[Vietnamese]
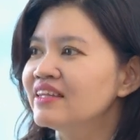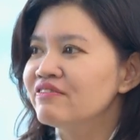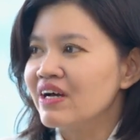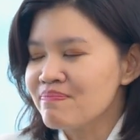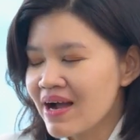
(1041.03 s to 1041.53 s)

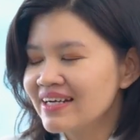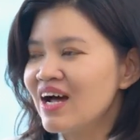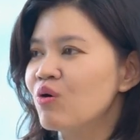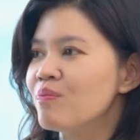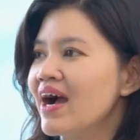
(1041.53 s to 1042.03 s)
thì phải bắt
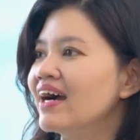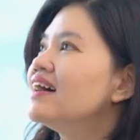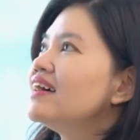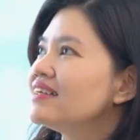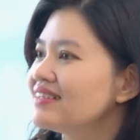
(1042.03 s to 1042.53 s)
đầu bằng
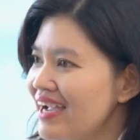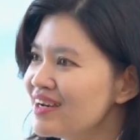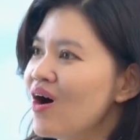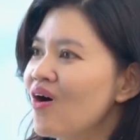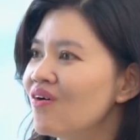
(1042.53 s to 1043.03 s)

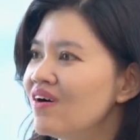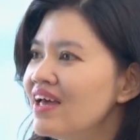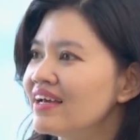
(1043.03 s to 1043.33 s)
thái độ,